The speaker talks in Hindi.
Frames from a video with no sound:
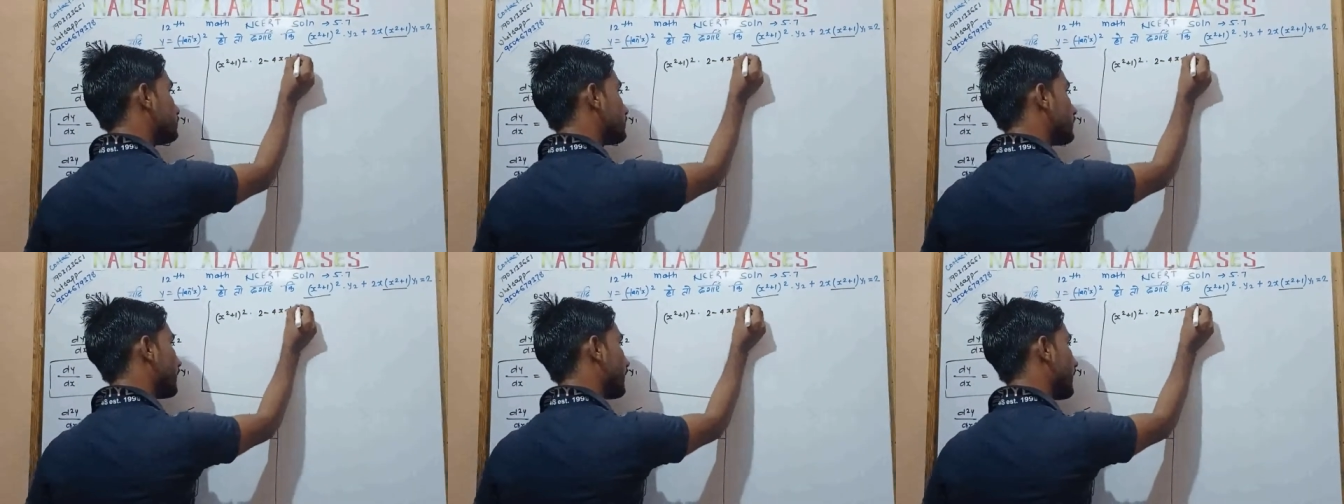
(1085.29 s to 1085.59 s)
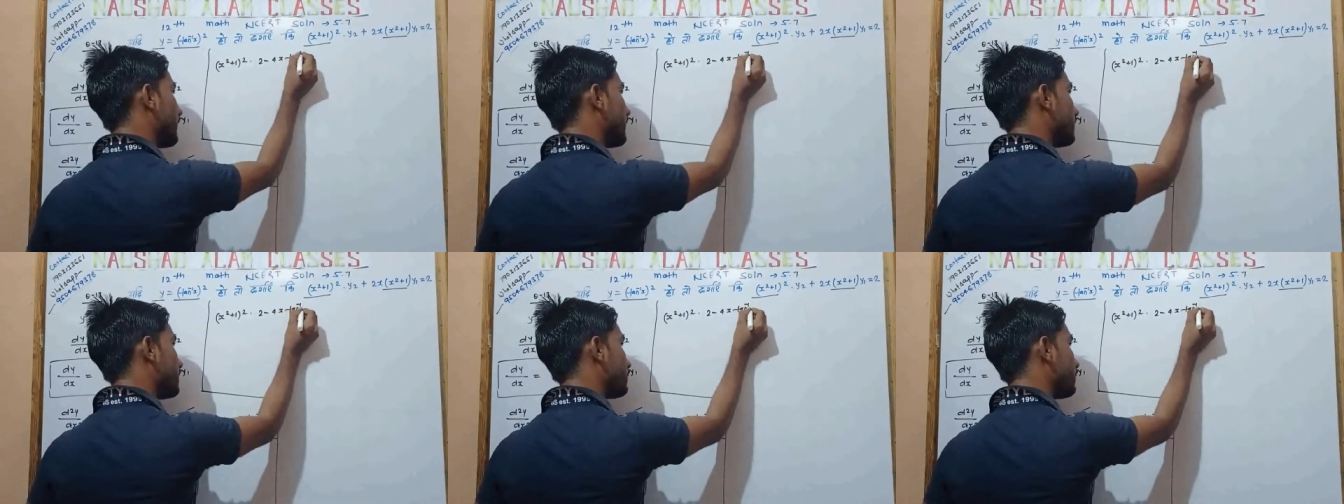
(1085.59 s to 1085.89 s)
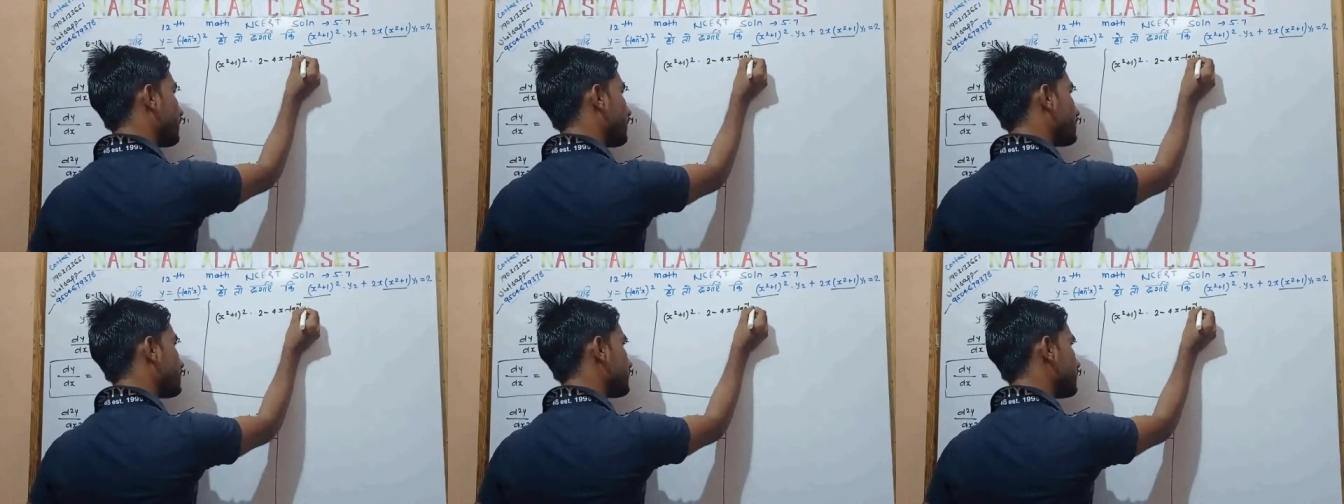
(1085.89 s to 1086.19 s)
टेन
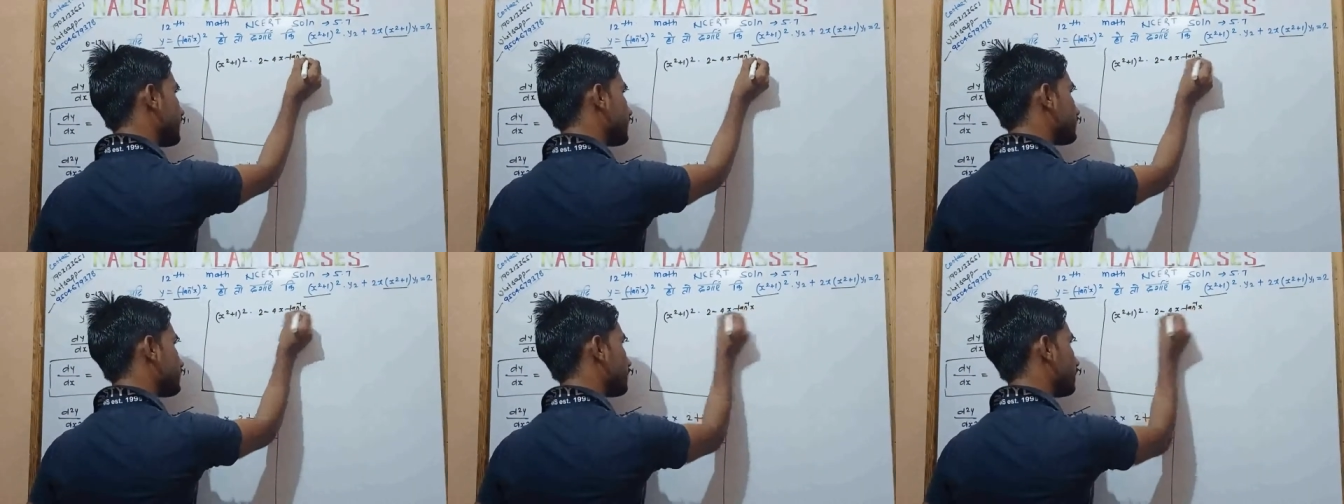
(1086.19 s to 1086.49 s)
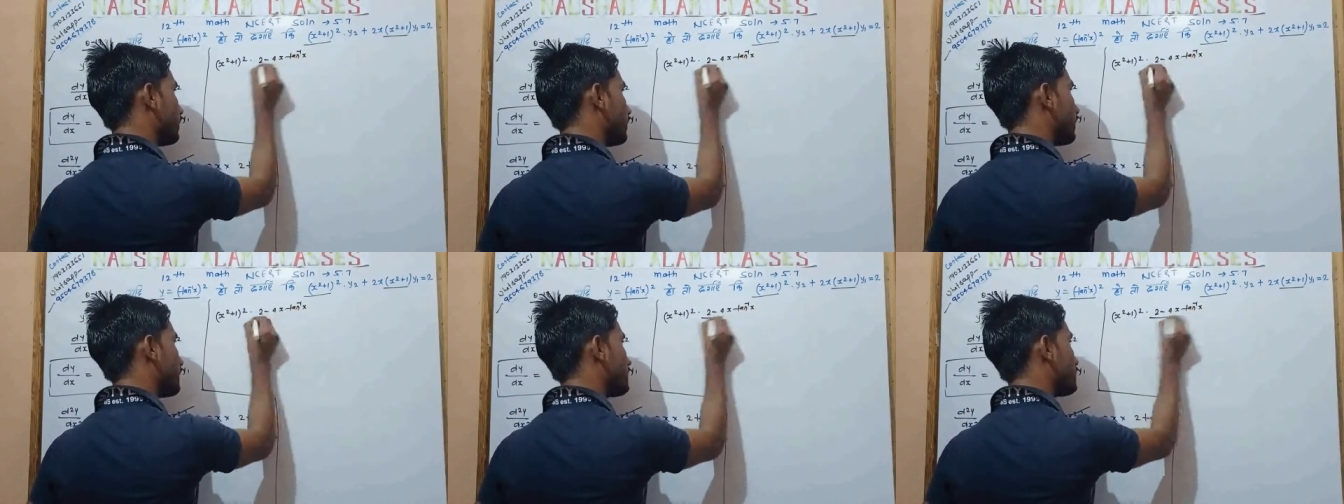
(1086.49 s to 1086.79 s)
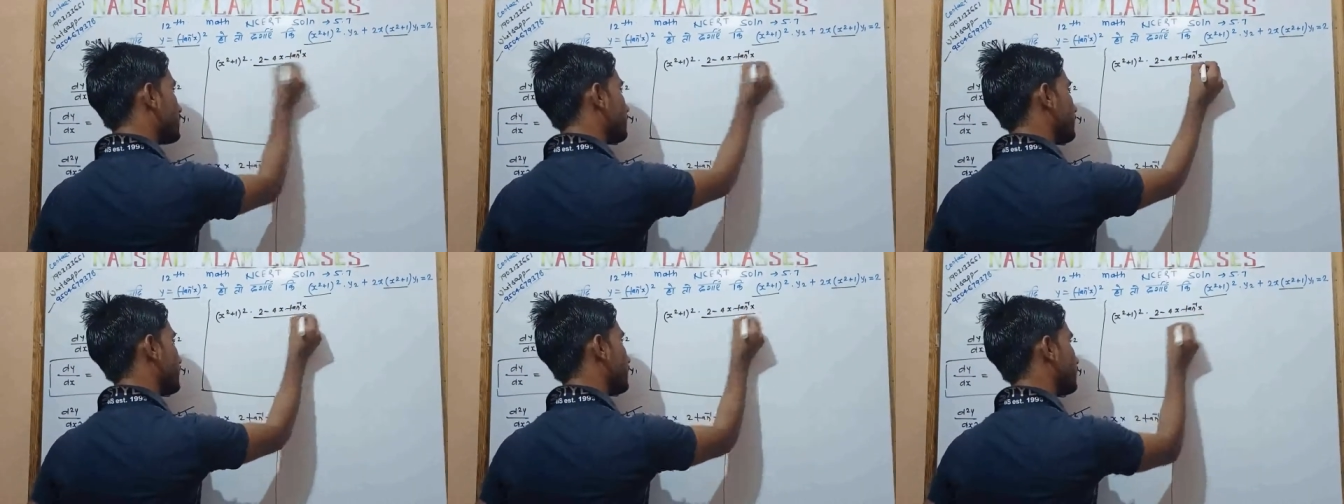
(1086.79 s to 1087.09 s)
इनवर्स एक्स और
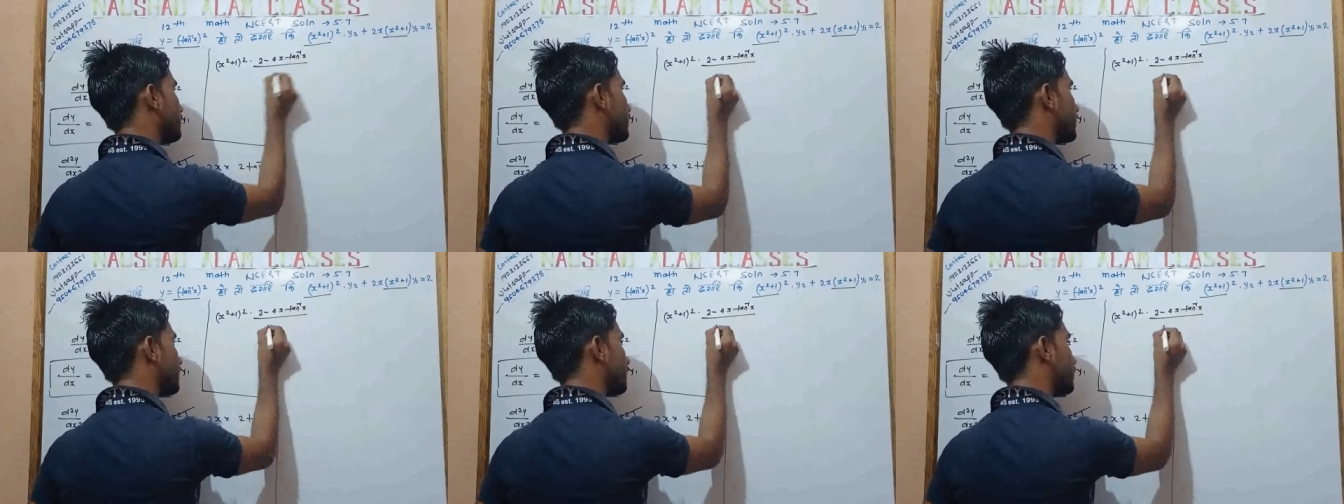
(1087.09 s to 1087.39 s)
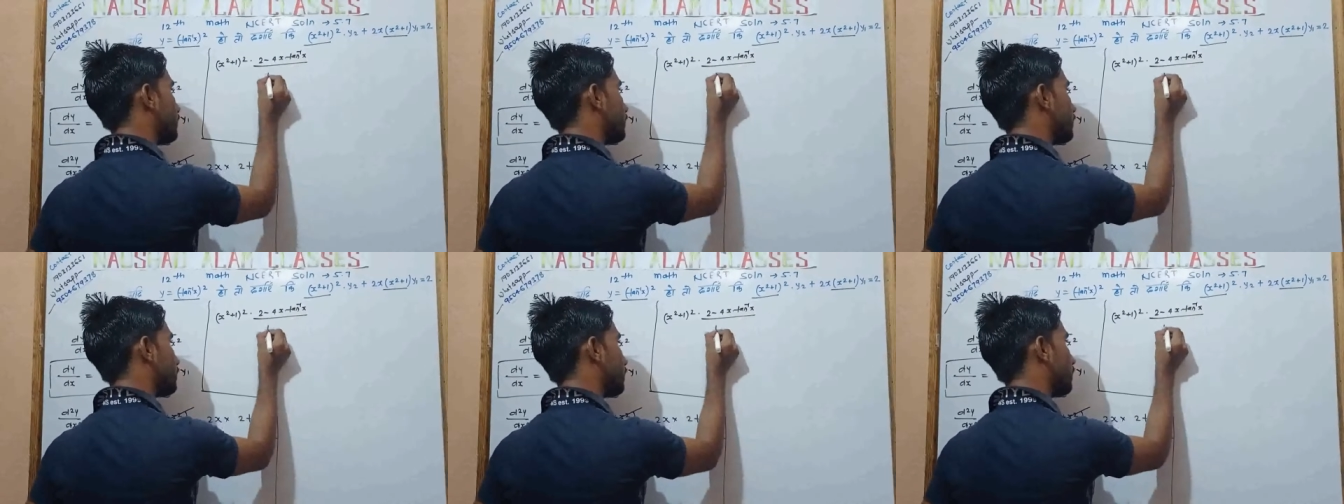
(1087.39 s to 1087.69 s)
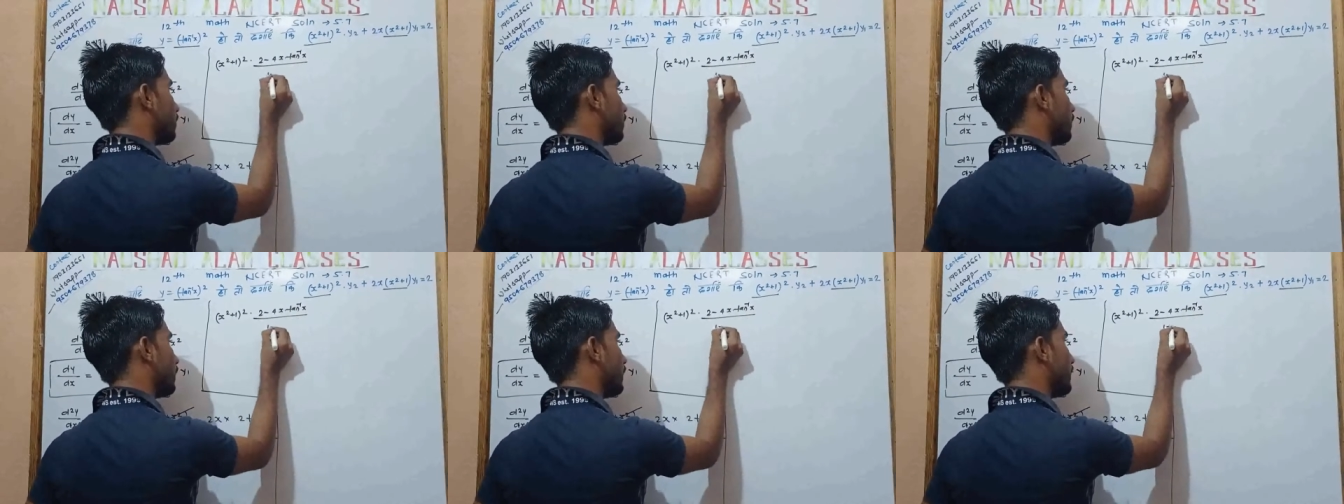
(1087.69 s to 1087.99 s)
नीचे में कितना
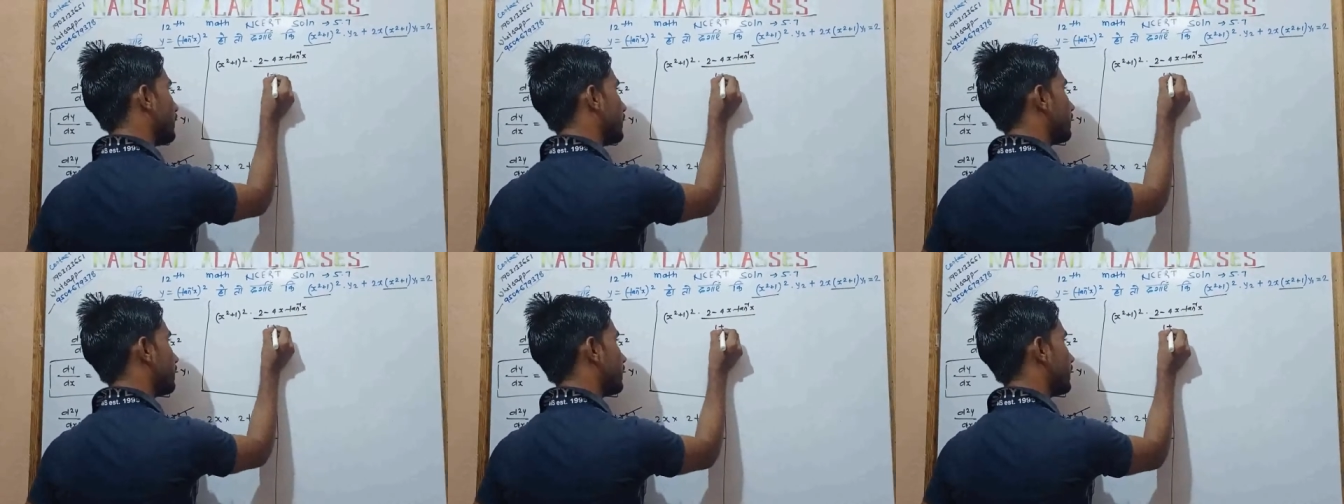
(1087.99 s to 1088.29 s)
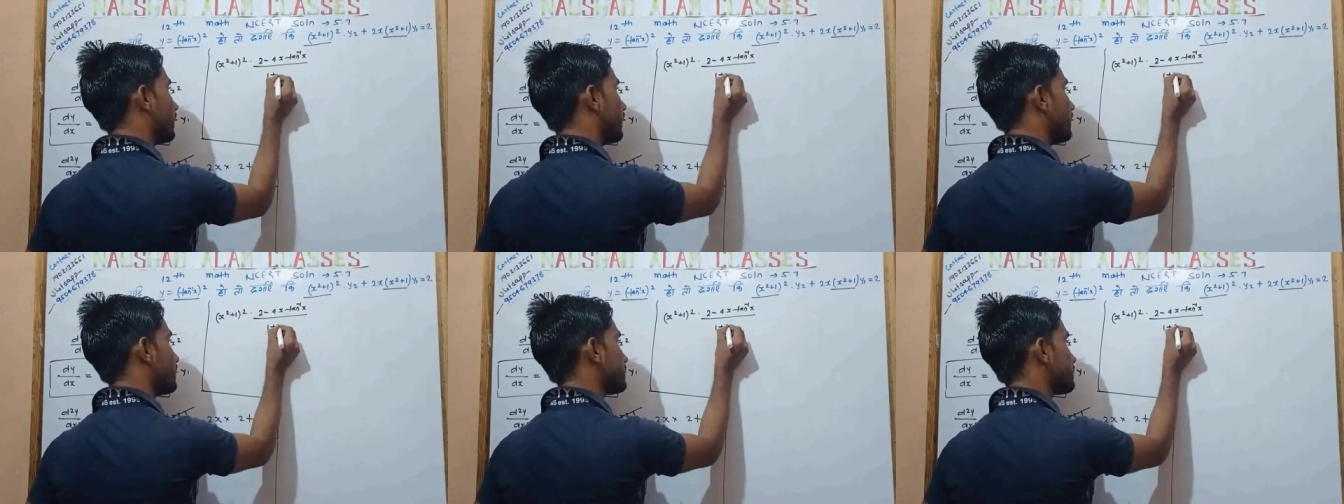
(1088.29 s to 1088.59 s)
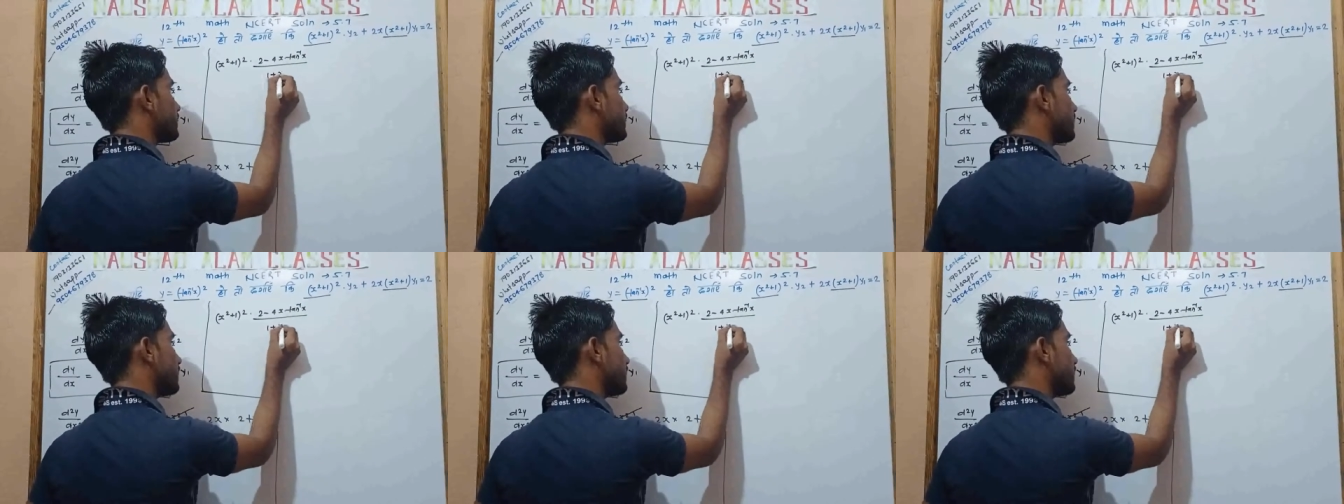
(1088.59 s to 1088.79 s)
वन प्लस